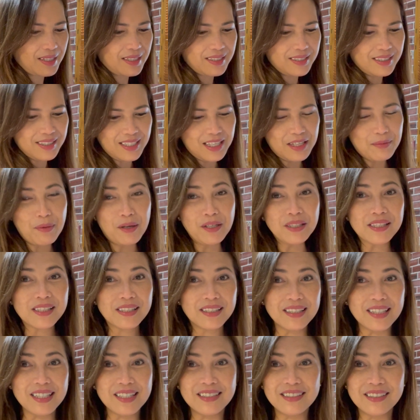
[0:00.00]
trước khi bỏ
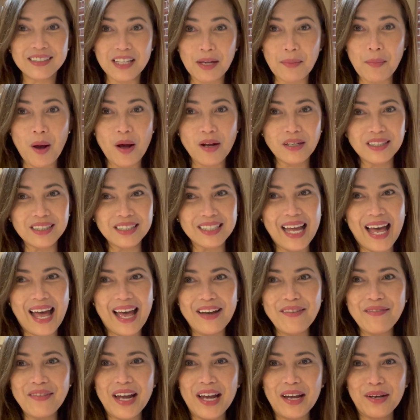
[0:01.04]
sữa thì hương sẽ bỏ nước đá
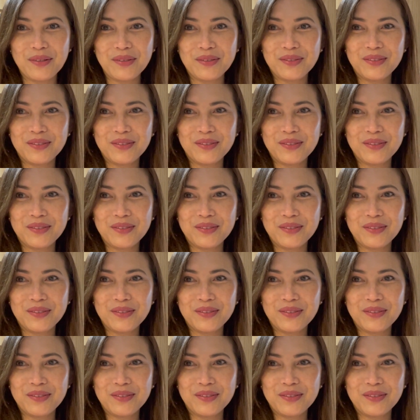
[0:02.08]
vào